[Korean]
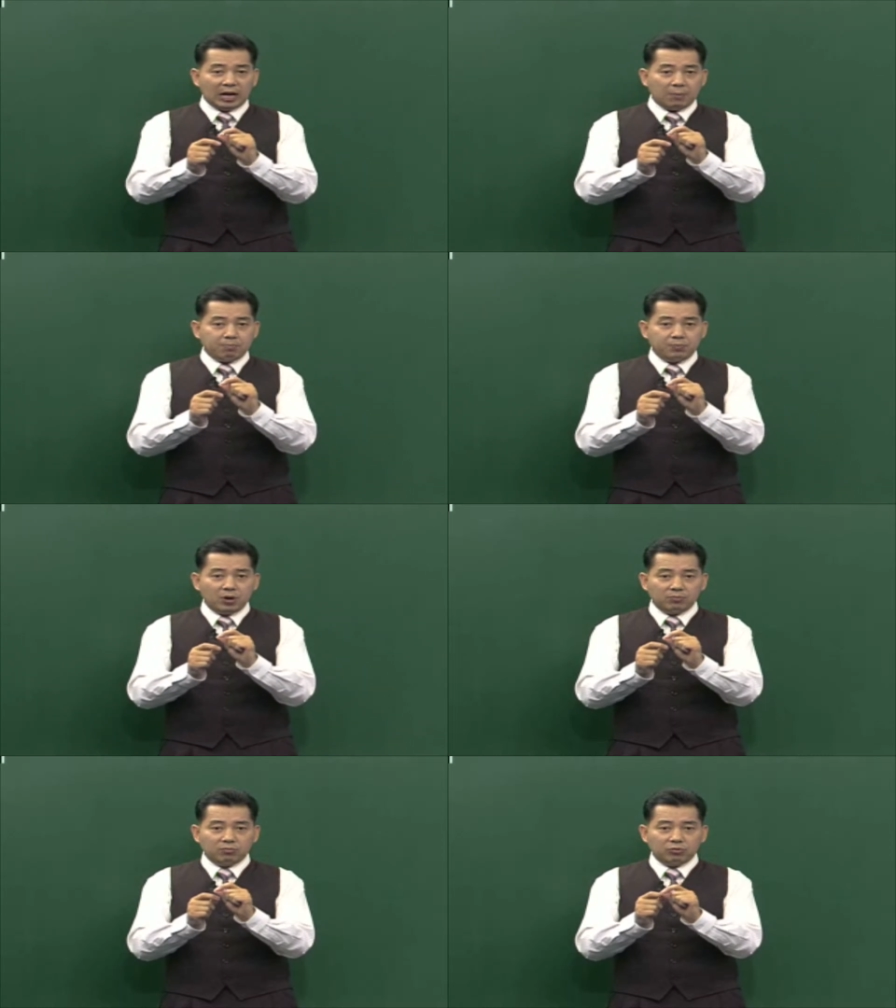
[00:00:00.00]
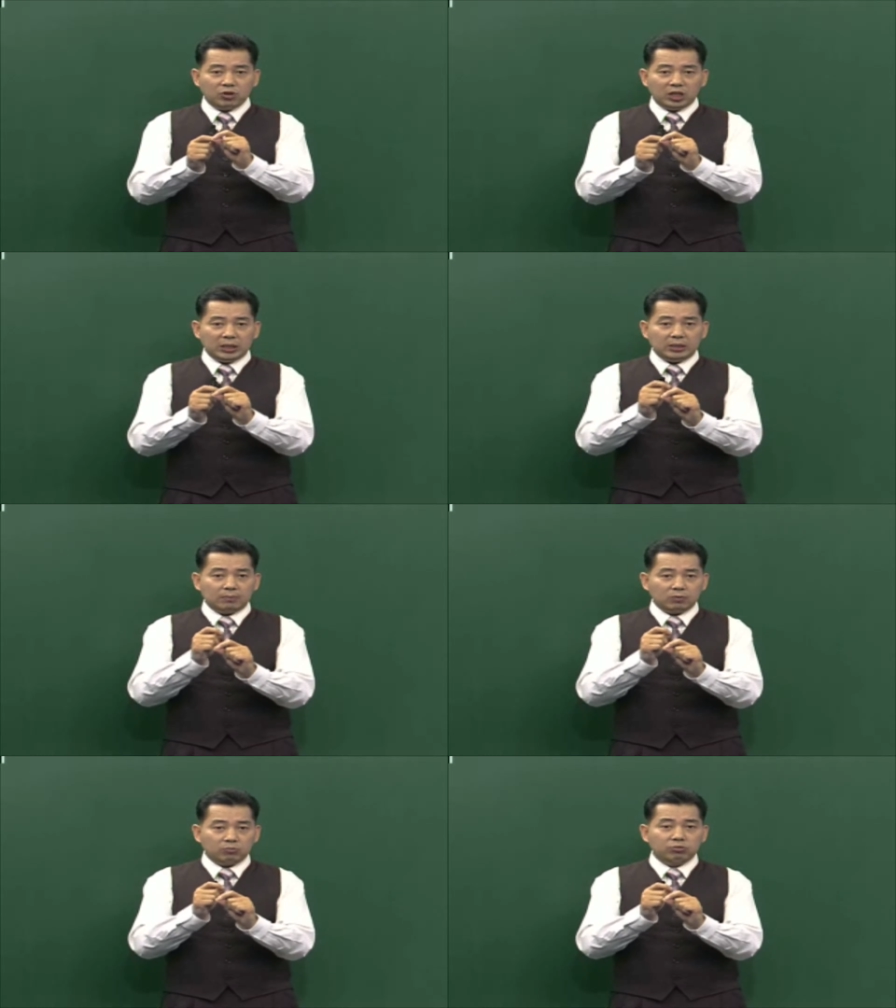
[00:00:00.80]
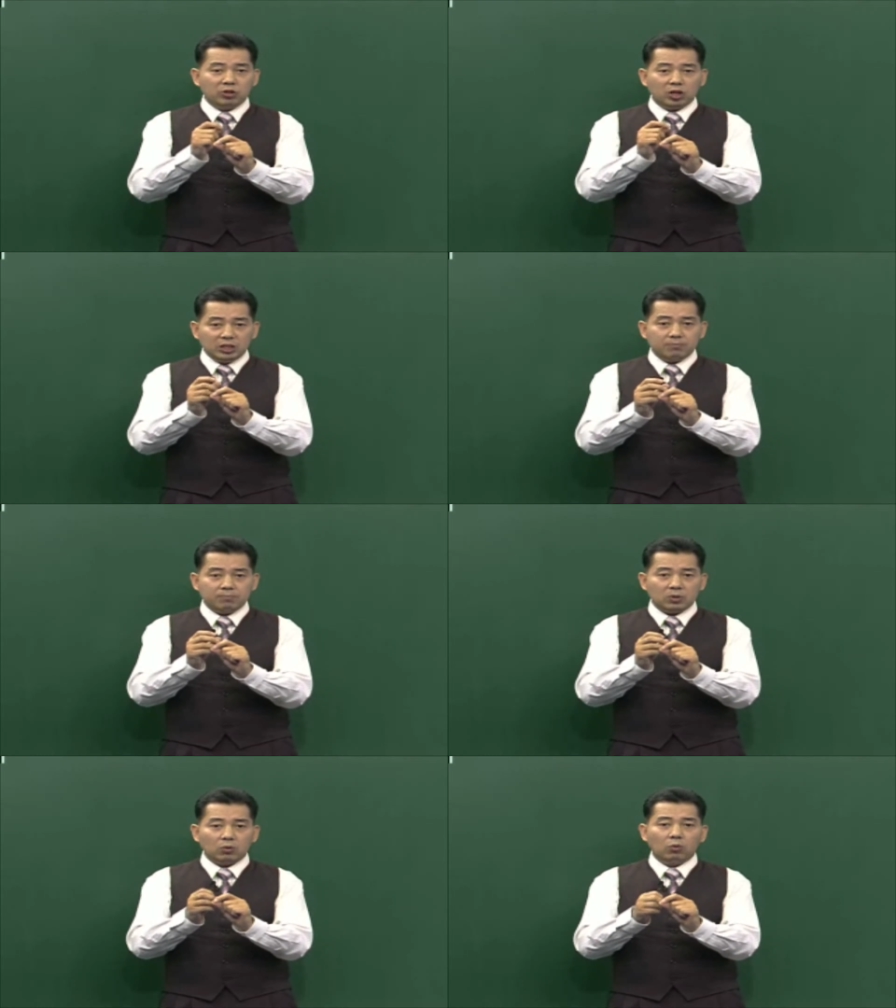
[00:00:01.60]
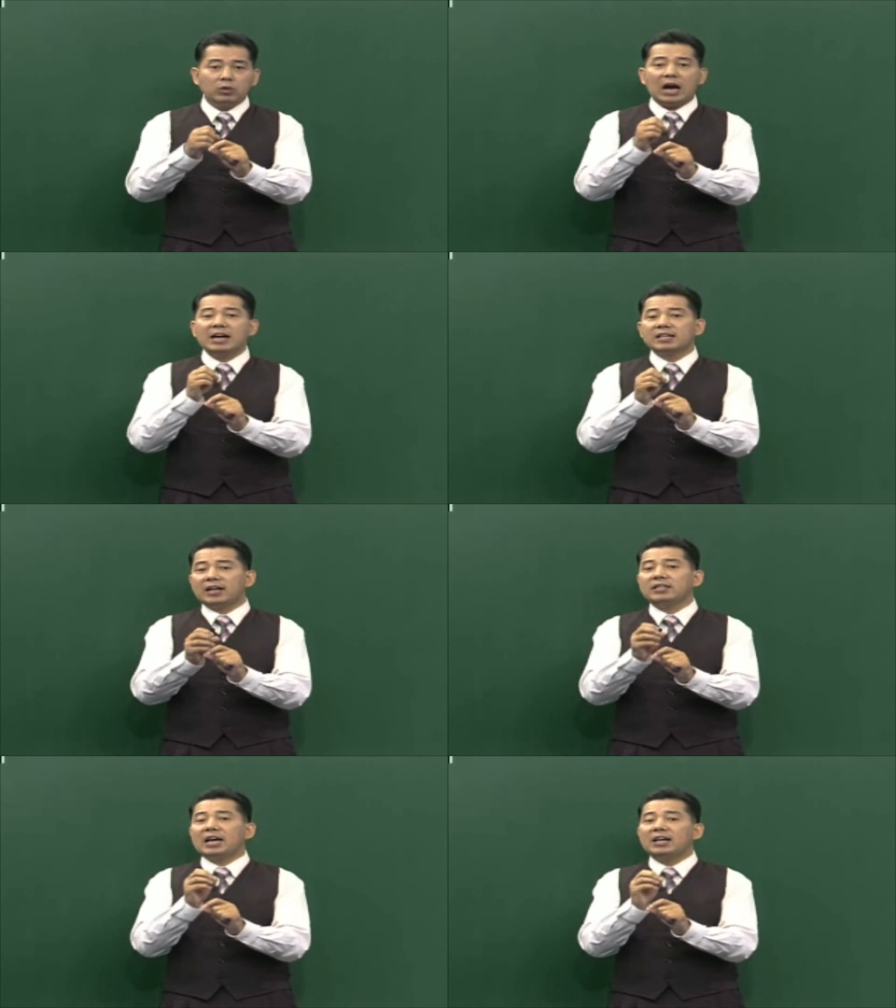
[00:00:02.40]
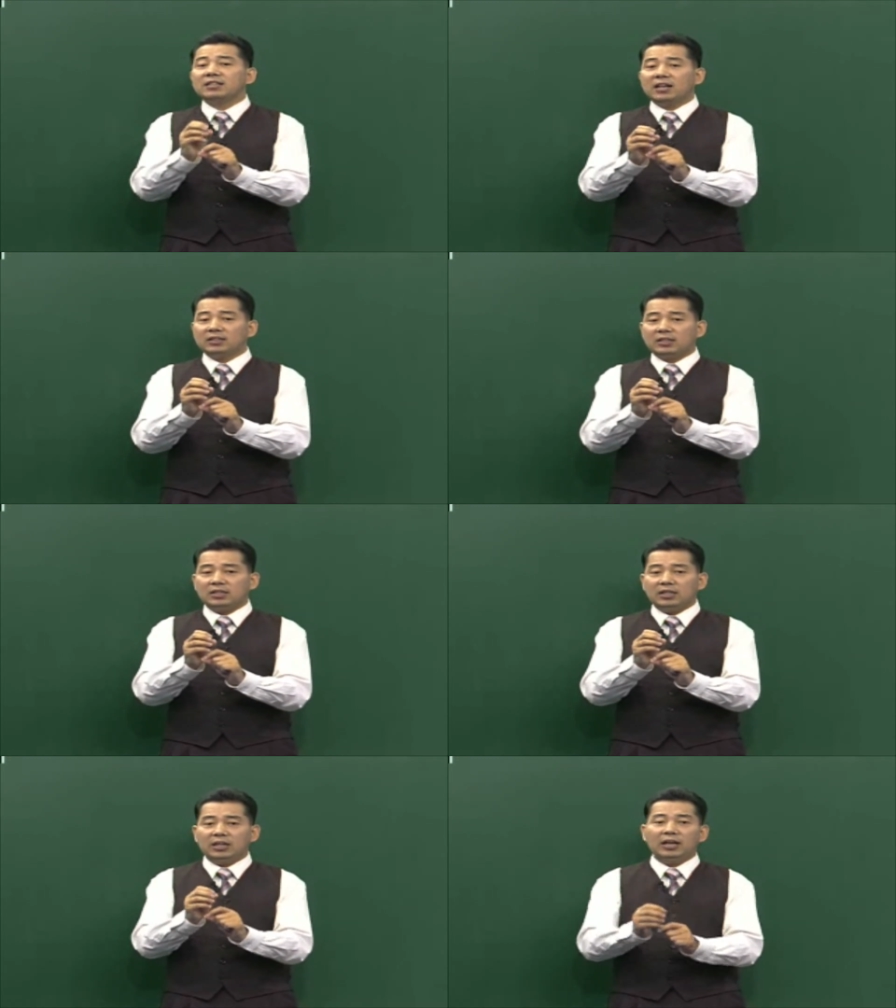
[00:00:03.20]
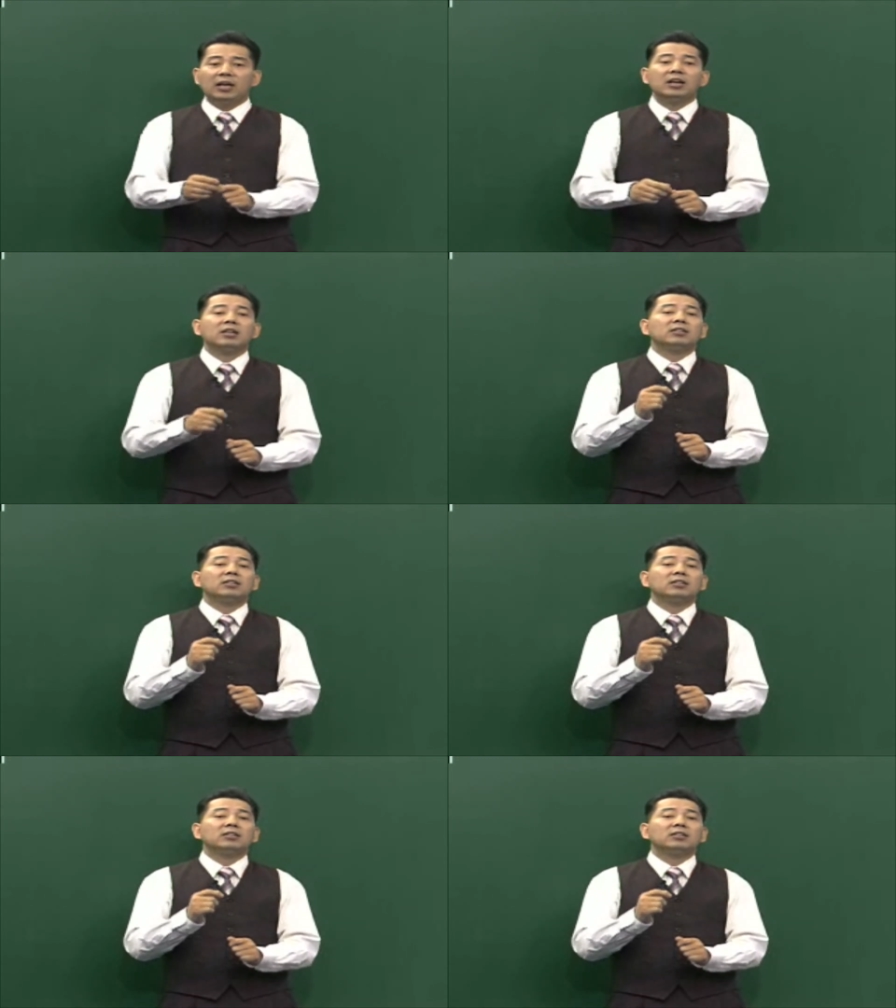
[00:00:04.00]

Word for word: 갑병 무경인, 무경임, 오 양간은 양간끼리,